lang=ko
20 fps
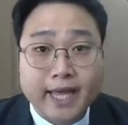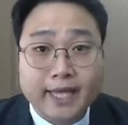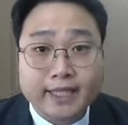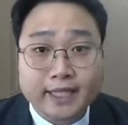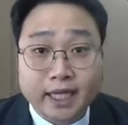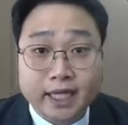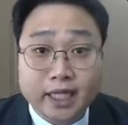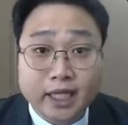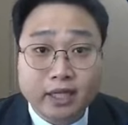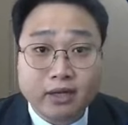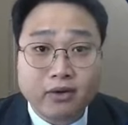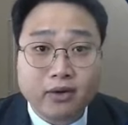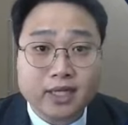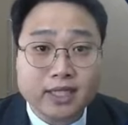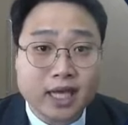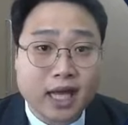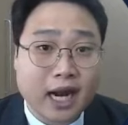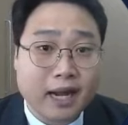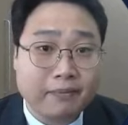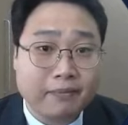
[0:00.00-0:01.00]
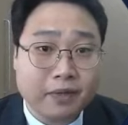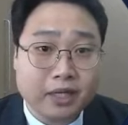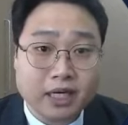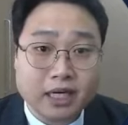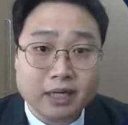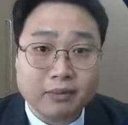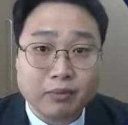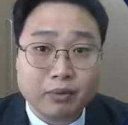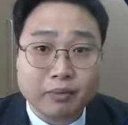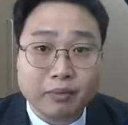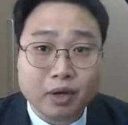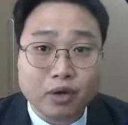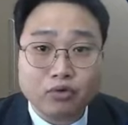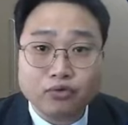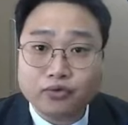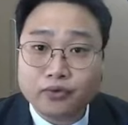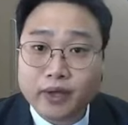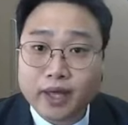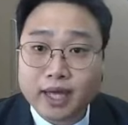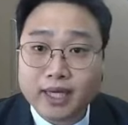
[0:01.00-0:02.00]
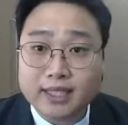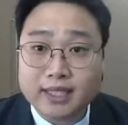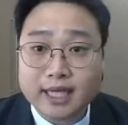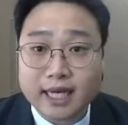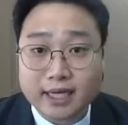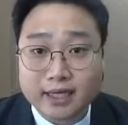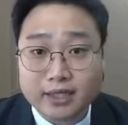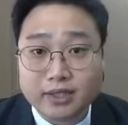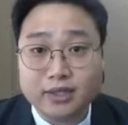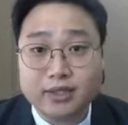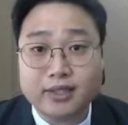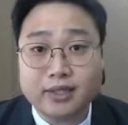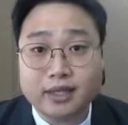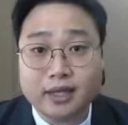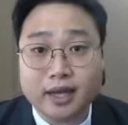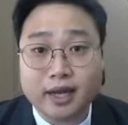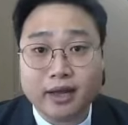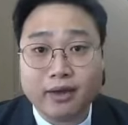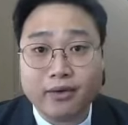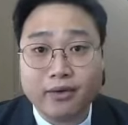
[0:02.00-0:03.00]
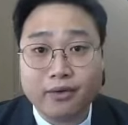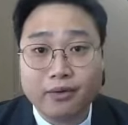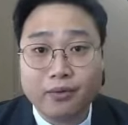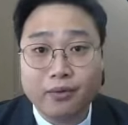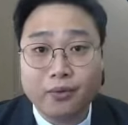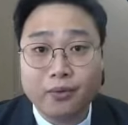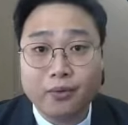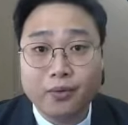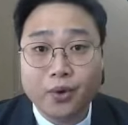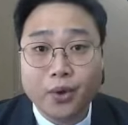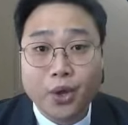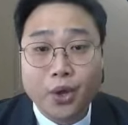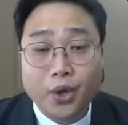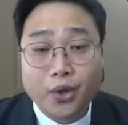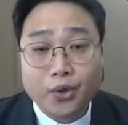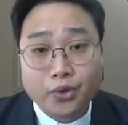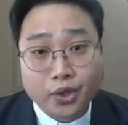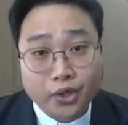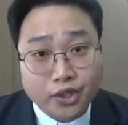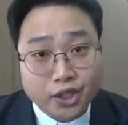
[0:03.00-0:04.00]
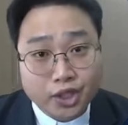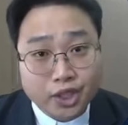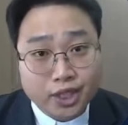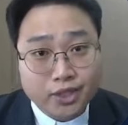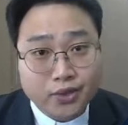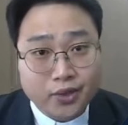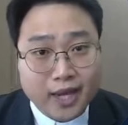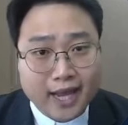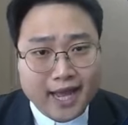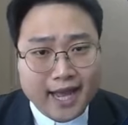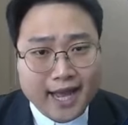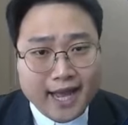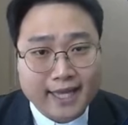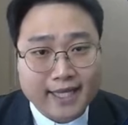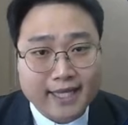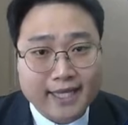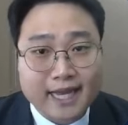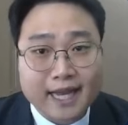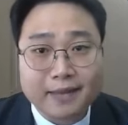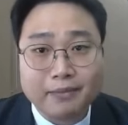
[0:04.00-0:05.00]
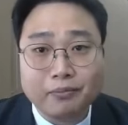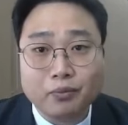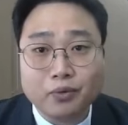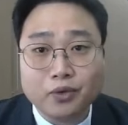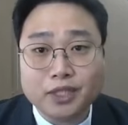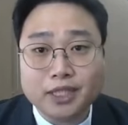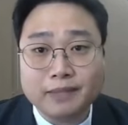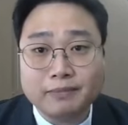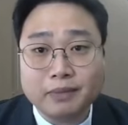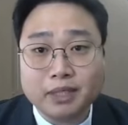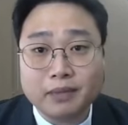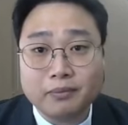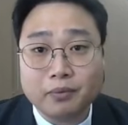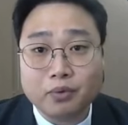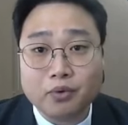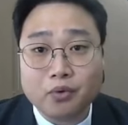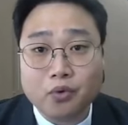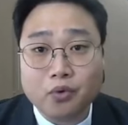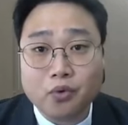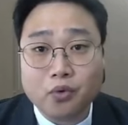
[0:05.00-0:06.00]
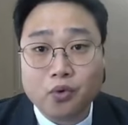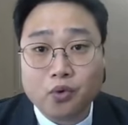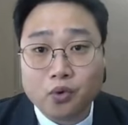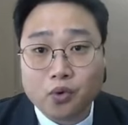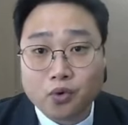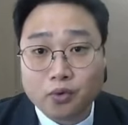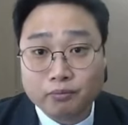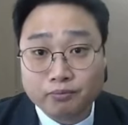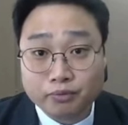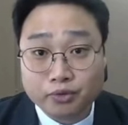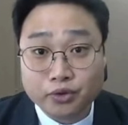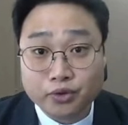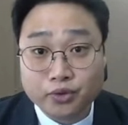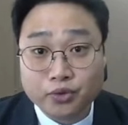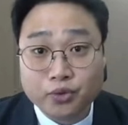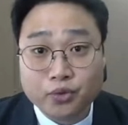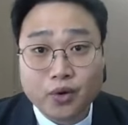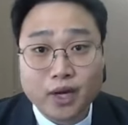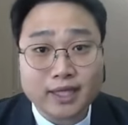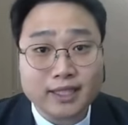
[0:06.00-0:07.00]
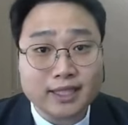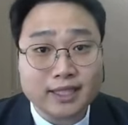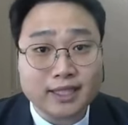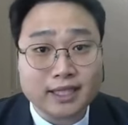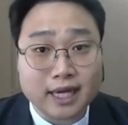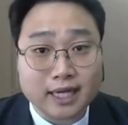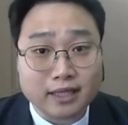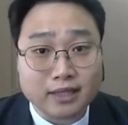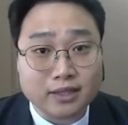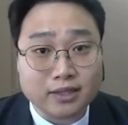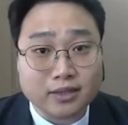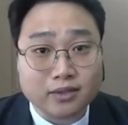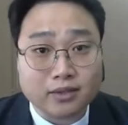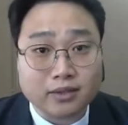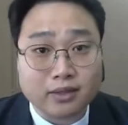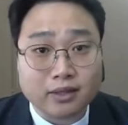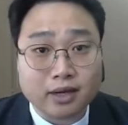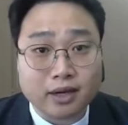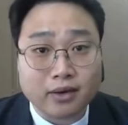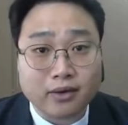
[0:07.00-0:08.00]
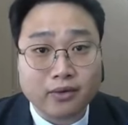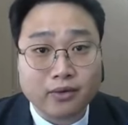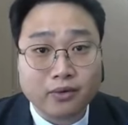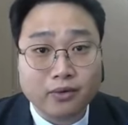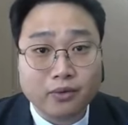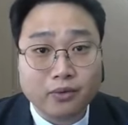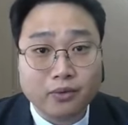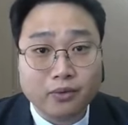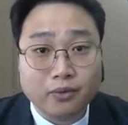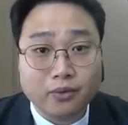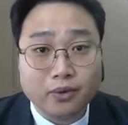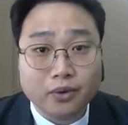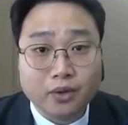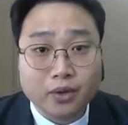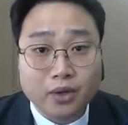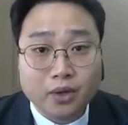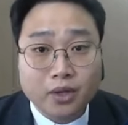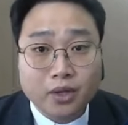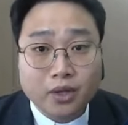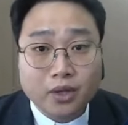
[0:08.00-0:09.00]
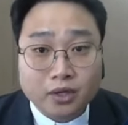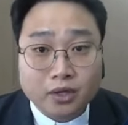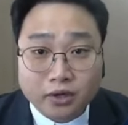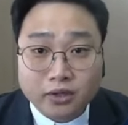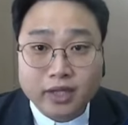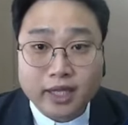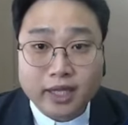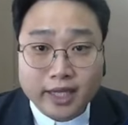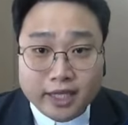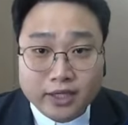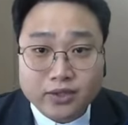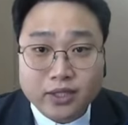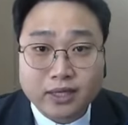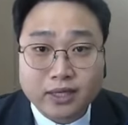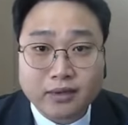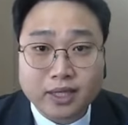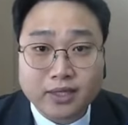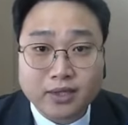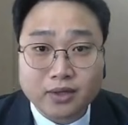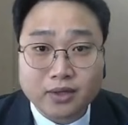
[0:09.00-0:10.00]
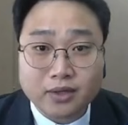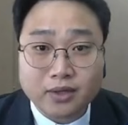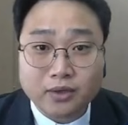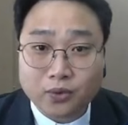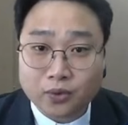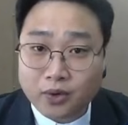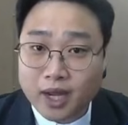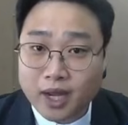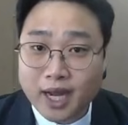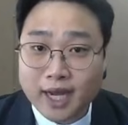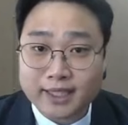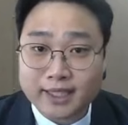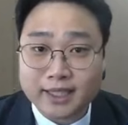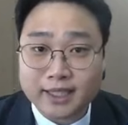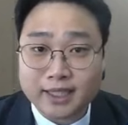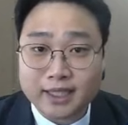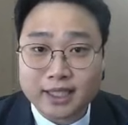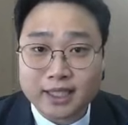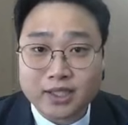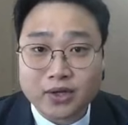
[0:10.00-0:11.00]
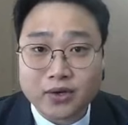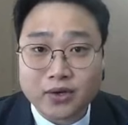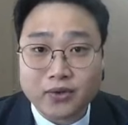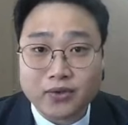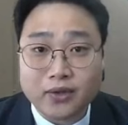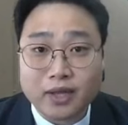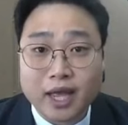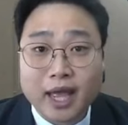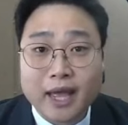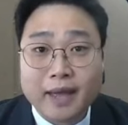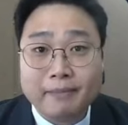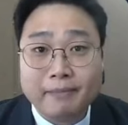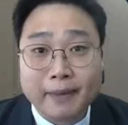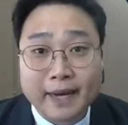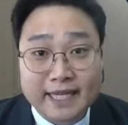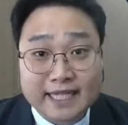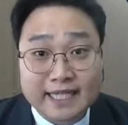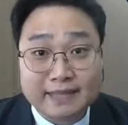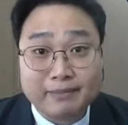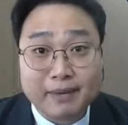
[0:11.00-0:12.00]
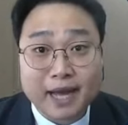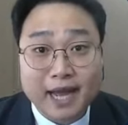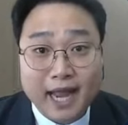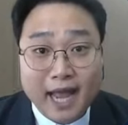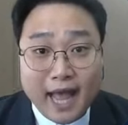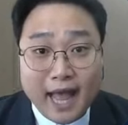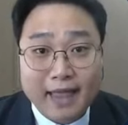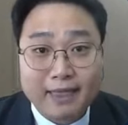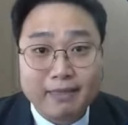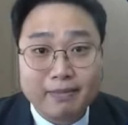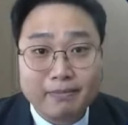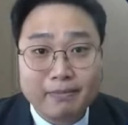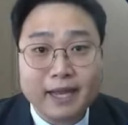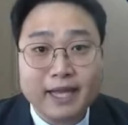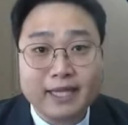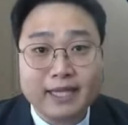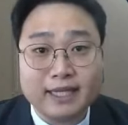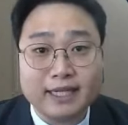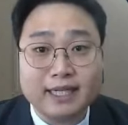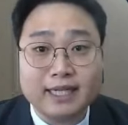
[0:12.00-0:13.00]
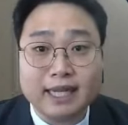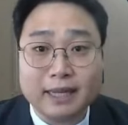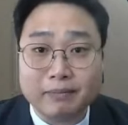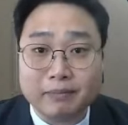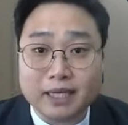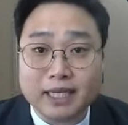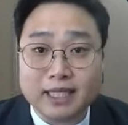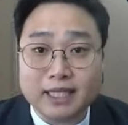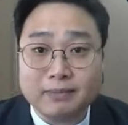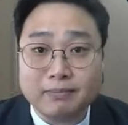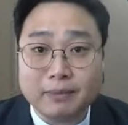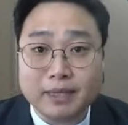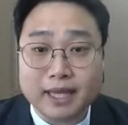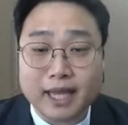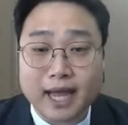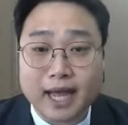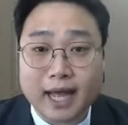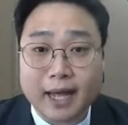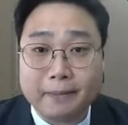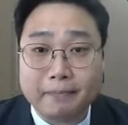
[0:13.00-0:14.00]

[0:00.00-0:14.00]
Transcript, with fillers: 제자들과 사람들을 보며 후회하지 않으셨을까요? 여전히 죄가 가득한 모습을 보고 분노하지 않으셨을까요? 그런데 예수님께서는 돌아가시기 전 마지막 한마디를 남기십니다.